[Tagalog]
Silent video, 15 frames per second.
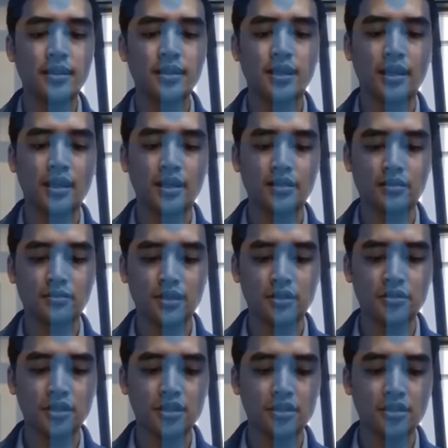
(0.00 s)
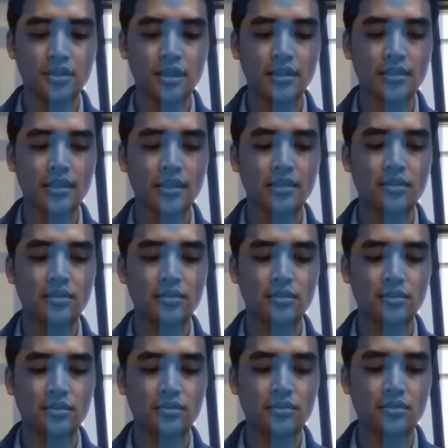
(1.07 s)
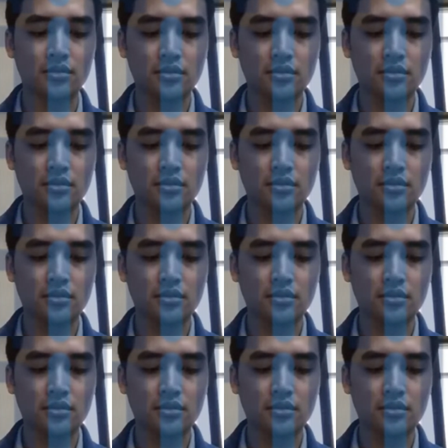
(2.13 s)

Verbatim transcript: uh, yung transition natin to